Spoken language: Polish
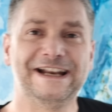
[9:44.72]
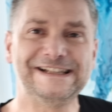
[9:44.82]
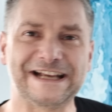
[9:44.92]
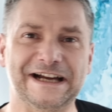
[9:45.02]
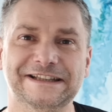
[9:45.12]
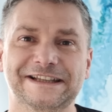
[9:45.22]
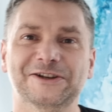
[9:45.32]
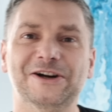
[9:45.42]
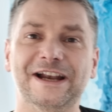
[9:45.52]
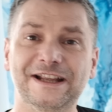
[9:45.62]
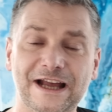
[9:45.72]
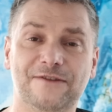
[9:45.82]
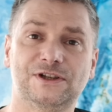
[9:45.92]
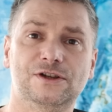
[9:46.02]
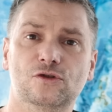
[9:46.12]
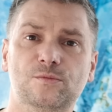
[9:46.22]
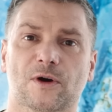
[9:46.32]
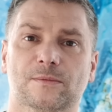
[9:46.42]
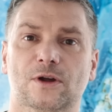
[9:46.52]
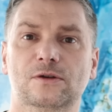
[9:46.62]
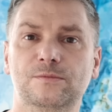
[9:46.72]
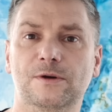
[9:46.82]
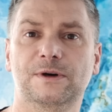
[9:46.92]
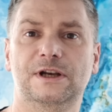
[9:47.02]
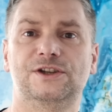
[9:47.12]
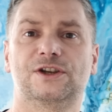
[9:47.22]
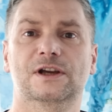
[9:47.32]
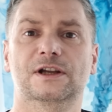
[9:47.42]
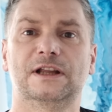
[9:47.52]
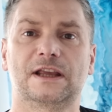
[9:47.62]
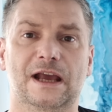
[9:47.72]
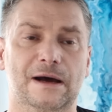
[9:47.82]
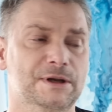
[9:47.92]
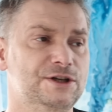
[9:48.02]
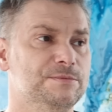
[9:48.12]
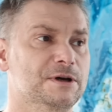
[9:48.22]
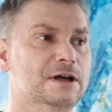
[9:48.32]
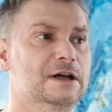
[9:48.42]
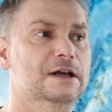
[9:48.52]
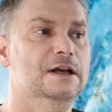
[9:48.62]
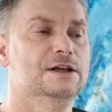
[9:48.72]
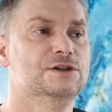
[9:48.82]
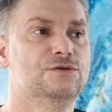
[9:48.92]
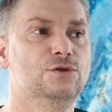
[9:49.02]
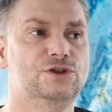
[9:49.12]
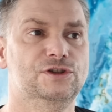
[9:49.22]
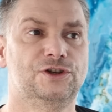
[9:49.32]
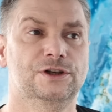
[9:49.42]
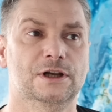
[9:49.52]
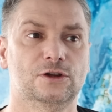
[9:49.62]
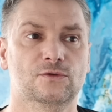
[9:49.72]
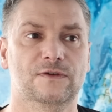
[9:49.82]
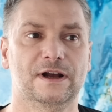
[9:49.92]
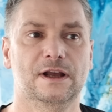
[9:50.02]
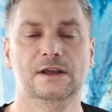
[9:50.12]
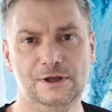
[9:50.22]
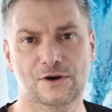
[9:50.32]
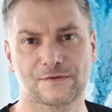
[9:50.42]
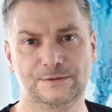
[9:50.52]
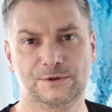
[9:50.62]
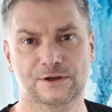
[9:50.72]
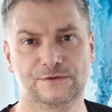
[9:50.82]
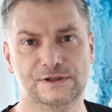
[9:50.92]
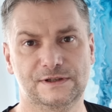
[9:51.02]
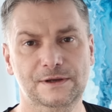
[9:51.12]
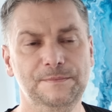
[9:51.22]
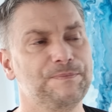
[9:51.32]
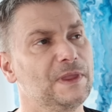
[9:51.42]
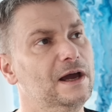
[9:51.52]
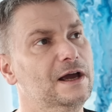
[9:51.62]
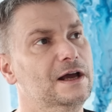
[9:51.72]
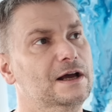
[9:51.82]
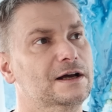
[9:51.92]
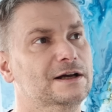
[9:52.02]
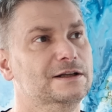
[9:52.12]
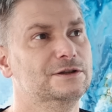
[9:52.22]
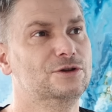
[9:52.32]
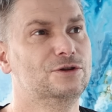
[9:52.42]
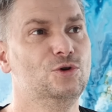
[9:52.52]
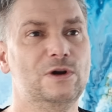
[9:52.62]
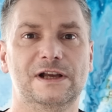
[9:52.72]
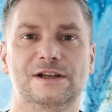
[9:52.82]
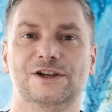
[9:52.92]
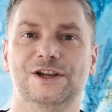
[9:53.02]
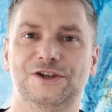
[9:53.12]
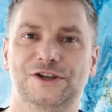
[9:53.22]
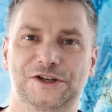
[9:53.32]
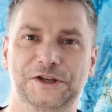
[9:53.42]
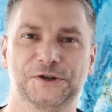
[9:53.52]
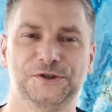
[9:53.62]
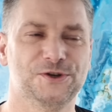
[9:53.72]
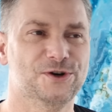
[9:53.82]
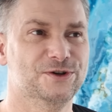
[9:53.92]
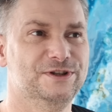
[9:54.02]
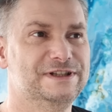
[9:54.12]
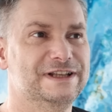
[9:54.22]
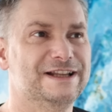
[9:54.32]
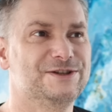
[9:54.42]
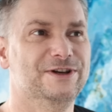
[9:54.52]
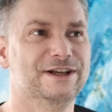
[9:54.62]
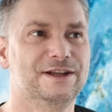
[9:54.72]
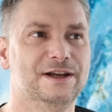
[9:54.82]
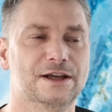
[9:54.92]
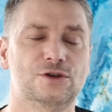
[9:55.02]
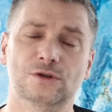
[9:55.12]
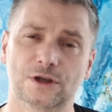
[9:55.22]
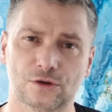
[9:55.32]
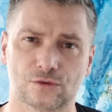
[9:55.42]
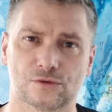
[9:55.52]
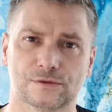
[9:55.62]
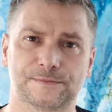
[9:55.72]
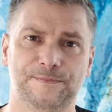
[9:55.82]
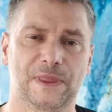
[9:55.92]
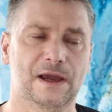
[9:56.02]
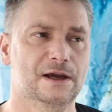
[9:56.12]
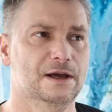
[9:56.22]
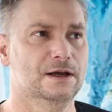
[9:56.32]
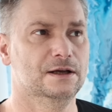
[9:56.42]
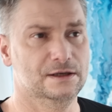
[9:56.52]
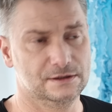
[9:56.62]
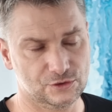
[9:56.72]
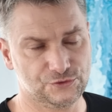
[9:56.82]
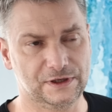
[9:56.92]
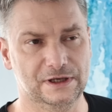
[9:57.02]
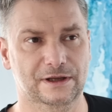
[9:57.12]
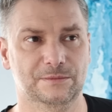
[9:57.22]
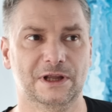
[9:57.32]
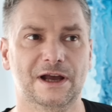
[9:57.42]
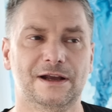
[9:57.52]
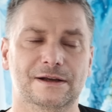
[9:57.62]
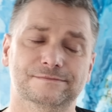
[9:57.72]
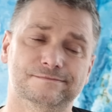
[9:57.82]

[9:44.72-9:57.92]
ryzykant, no ale tak, właśnie lubią, no, lubią gryźć takie kable, trzeba zwrócić na to uwagę i chować przede wszystkim. E, druga rzecz, jeżeli chodzi o instalację elektrykę, czujniki ruchu e, z oświetleniem, tak?